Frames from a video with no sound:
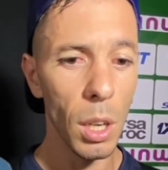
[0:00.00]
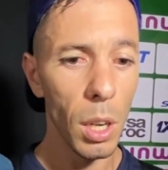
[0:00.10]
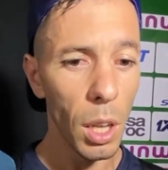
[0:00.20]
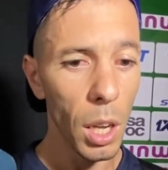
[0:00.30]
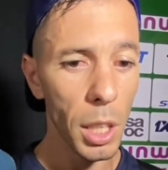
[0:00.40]

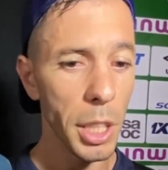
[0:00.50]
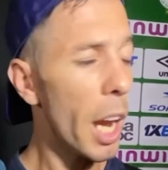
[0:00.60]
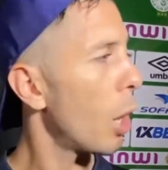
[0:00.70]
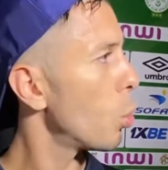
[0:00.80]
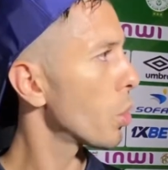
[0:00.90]
راه
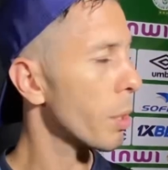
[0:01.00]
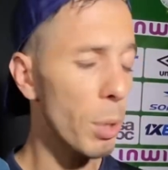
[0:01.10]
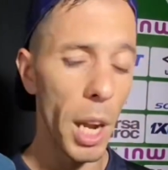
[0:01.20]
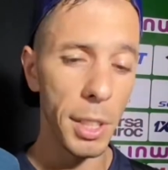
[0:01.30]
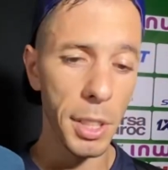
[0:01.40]
كيعاون
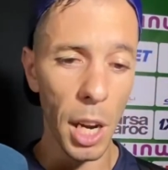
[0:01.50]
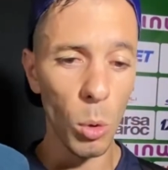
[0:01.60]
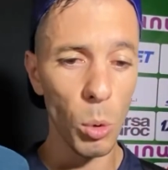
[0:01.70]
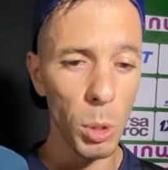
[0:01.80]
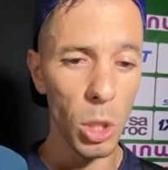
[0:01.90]
بالعكس
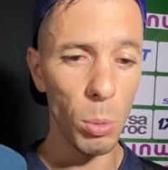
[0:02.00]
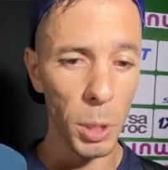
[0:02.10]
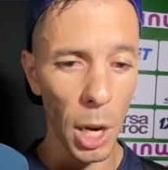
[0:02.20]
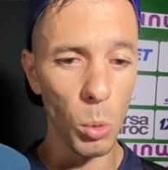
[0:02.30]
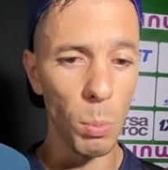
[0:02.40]
كيعاونهم ليلهم
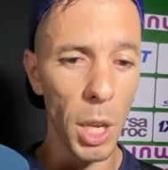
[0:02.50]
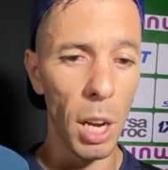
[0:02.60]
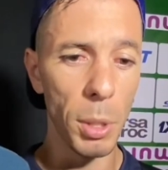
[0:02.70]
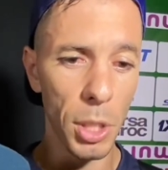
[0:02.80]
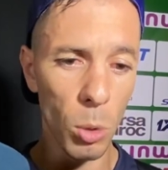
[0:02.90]
كيعاونهم
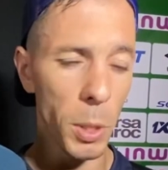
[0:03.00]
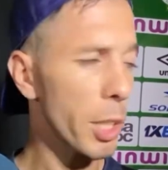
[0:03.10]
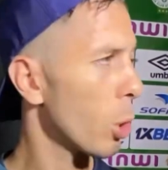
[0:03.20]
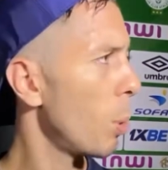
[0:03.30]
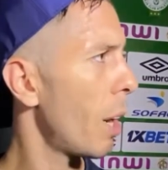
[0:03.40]
اللعابه ديالهم
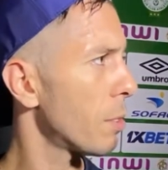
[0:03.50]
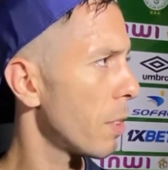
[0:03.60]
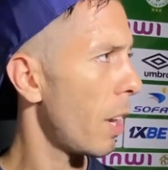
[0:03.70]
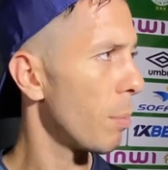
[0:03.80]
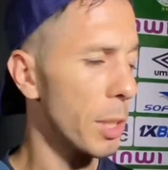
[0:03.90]
كيعطيهم الحافز
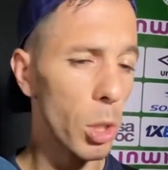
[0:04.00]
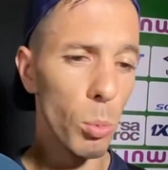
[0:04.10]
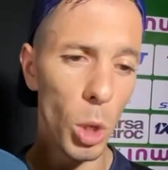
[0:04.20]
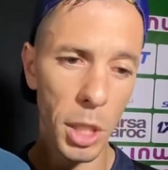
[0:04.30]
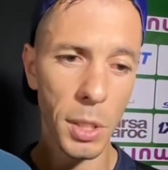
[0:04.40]
للعابه
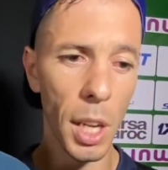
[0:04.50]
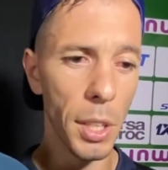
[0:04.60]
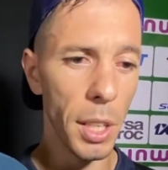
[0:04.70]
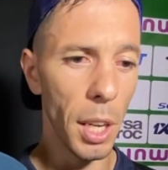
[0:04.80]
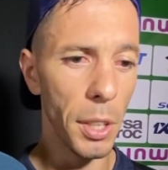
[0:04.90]
ديالهم ولكن حتى
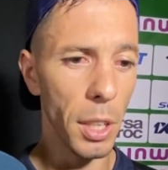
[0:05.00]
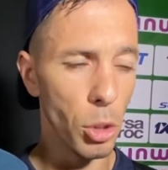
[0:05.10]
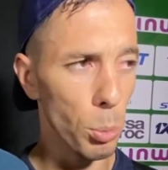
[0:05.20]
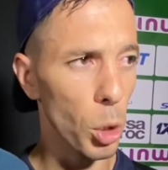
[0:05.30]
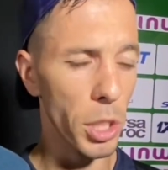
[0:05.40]
حنايا حنا
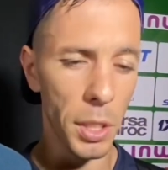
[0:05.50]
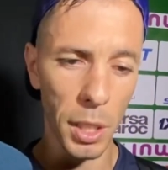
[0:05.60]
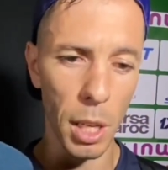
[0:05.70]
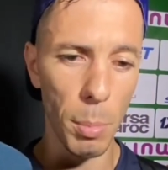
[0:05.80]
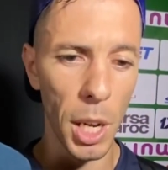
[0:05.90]
الجمهور ديالنا
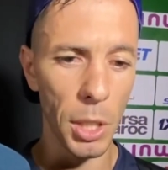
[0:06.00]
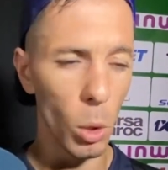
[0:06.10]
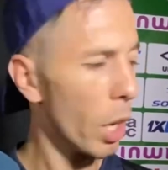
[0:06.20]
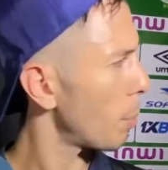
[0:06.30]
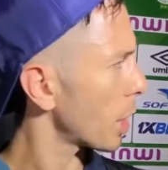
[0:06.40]
كان معانا
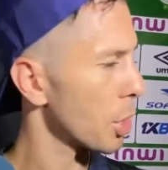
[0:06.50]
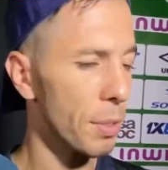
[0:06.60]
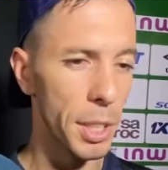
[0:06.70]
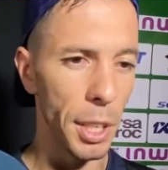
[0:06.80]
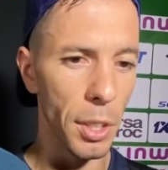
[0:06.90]
واخا ما كانش في
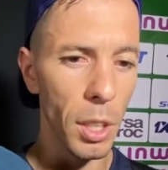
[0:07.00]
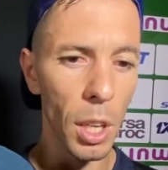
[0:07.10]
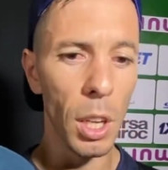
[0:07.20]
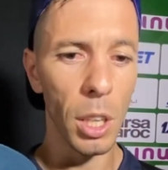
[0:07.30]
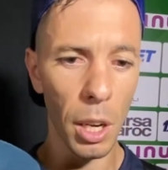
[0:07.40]
التيران
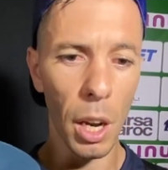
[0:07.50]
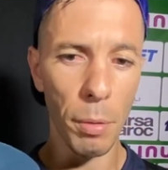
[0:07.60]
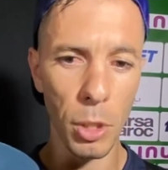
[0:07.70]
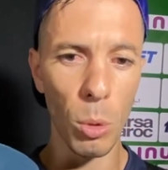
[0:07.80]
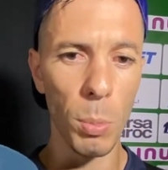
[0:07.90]
كنعرفينهم
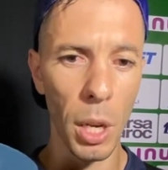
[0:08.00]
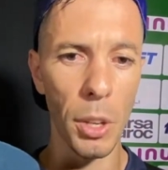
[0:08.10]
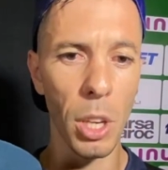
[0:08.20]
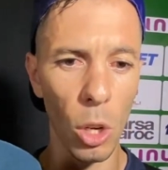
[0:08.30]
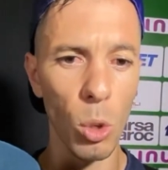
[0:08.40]
عارفينهم
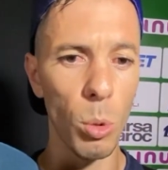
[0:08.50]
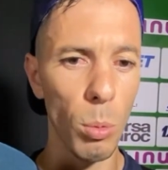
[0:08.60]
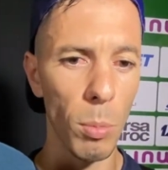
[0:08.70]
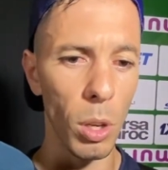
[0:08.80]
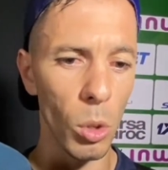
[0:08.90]
لان
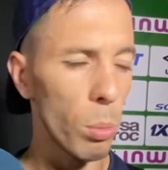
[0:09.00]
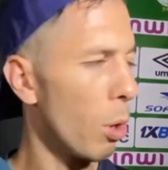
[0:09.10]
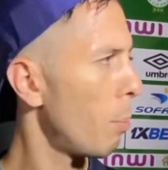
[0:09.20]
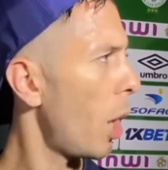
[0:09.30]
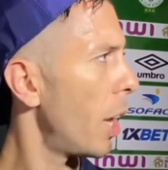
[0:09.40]
قلوبهم
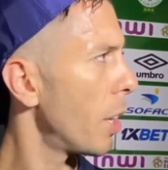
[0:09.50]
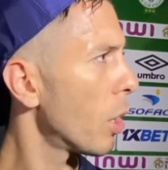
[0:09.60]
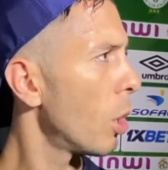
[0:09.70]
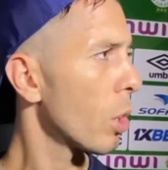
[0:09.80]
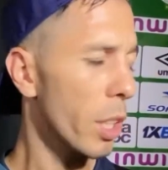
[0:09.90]
قلوبهم معانا
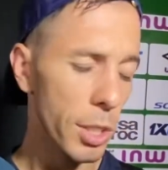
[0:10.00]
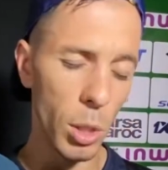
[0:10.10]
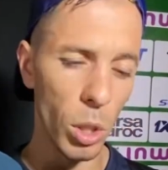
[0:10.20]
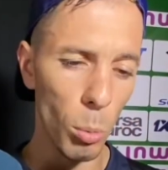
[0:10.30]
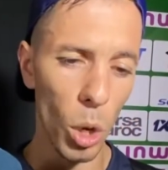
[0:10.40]

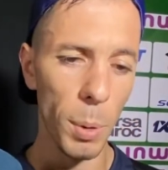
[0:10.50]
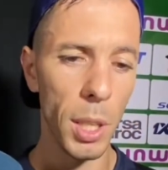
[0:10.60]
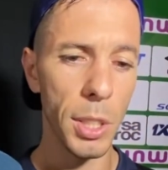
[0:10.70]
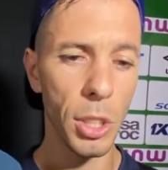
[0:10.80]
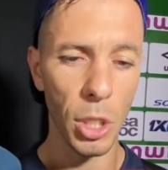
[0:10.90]
كنساو هذه
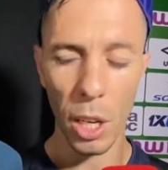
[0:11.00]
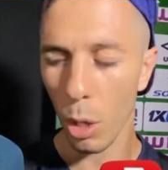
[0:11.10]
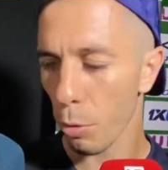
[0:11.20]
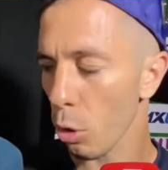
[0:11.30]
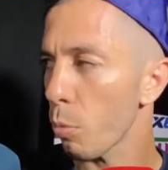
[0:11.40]
المقابله هذه ان شاء
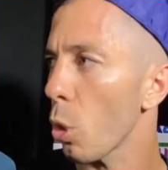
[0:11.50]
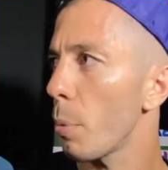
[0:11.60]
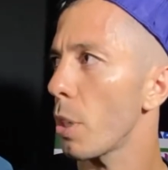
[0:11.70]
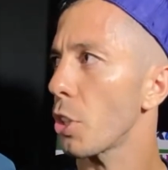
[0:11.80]
الله وفي في المقابله